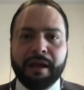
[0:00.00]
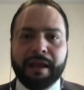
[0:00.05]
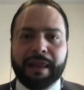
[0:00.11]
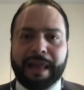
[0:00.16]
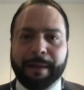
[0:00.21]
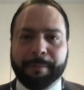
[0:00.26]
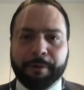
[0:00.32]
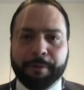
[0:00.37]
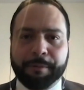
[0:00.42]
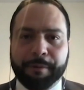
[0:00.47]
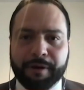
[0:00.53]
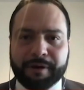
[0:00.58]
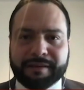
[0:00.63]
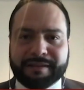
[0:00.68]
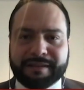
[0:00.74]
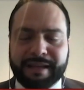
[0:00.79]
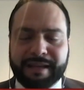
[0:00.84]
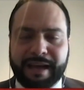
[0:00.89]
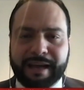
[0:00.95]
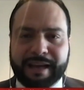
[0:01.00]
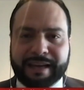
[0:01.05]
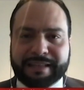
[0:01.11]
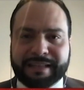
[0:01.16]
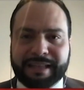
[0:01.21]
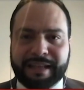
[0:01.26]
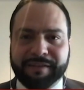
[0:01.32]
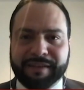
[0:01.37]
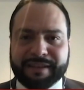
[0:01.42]
La proposta che è
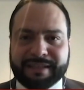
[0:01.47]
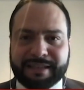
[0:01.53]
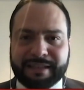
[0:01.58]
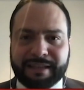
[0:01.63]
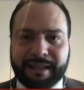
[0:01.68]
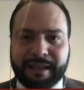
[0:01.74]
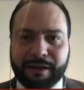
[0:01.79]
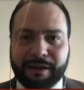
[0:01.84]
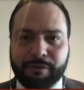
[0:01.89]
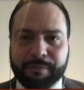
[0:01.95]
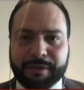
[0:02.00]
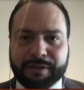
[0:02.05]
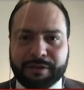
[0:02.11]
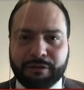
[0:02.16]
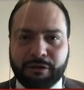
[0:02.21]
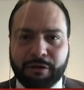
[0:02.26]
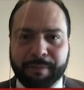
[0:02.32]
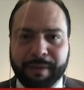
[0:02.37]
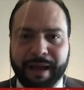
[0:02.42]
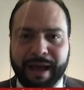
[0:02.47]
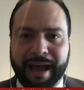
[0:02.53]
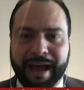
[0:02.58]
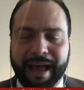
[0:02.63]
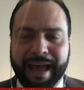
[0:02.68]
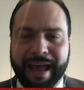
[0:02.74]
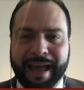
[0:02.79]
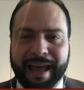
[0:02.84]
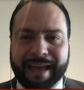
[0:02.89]
stata avanzata dalla Commissione
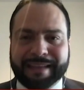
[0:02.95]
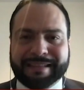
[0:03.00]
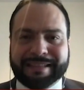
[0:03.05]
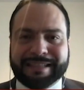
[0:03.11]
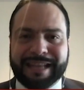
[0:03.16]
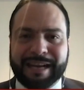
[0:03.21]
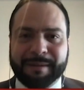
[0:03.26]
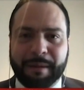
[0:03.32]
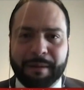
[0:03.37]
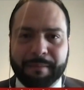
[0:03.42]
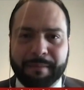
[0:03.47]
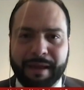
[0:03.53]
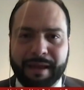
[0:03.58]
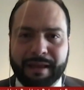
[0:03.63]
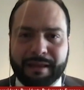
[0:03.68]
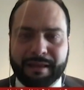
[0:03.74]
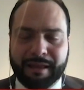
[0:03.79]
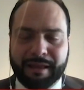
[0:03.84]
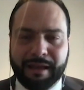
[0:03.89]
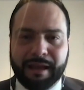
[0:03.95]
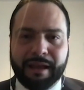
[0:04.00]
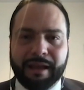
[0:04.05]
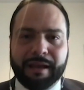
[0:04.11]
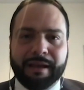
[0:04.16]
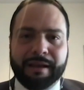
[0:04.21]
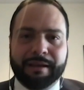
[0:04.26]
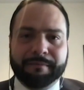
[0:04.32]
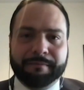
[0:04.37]
europea è
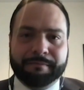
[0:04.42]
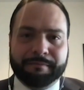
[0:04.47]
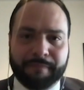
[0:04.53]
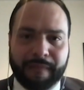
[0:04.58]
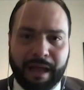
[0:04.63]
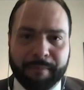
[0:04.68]
estremamente eh,